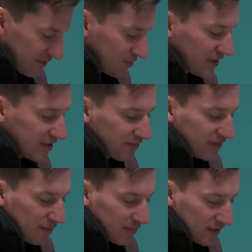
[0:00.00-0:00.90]
es ein bisschen.
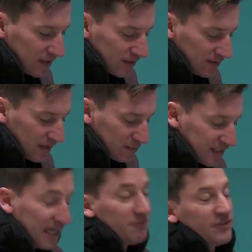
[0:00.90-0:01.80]
Wir haben, äh, wir haben
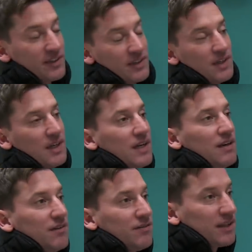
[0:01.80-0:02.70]
gekämpft.
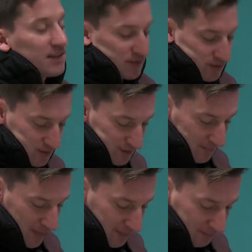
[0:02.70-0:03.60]
Ja, gekämpft, äh,
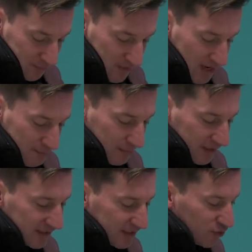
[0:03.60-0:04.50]
okay beim
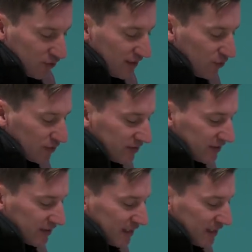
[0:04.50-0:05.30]
Ritterturnier und äh,